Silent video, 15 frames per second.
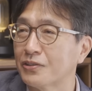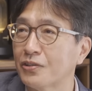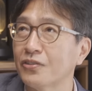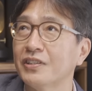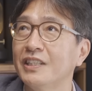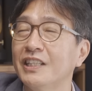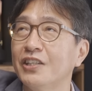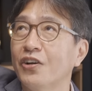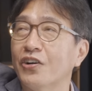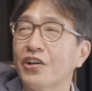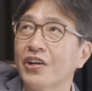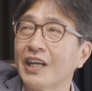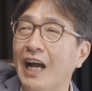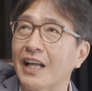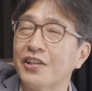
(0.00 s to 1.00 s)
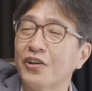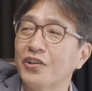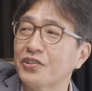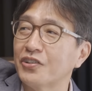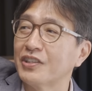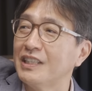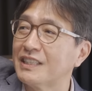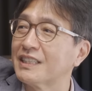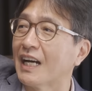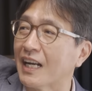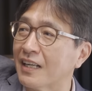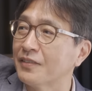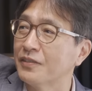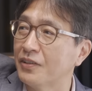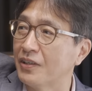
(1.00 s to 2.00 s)
저는 이 영역이 아닌 걸 저는 일찍
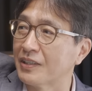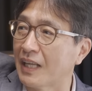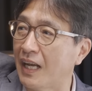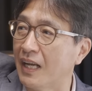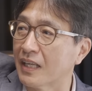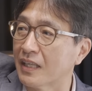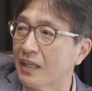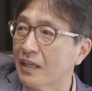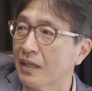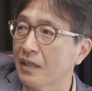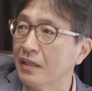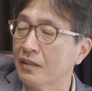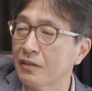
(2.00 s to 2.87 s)
알았는 거예요 다행히. 음.